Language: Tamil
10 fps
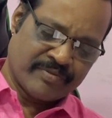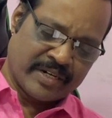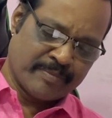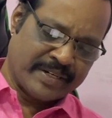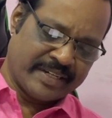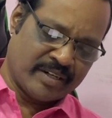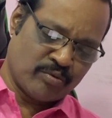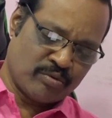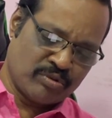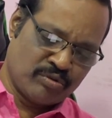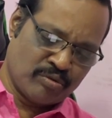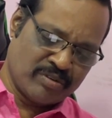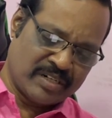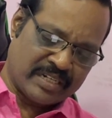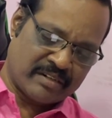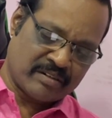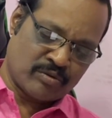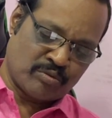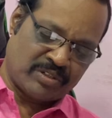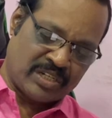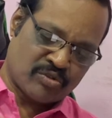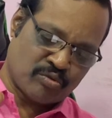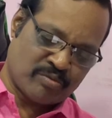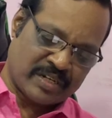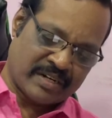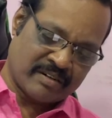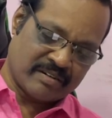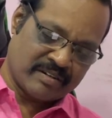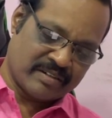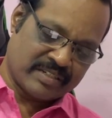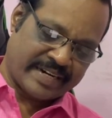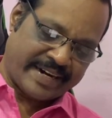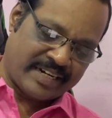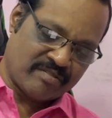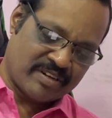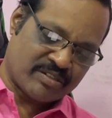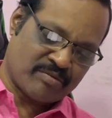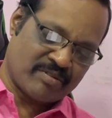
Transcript: ஃபேமிலியே ஒரு ஜோதிடர் குட்டி சுக்கரன் நெகட்டிவாக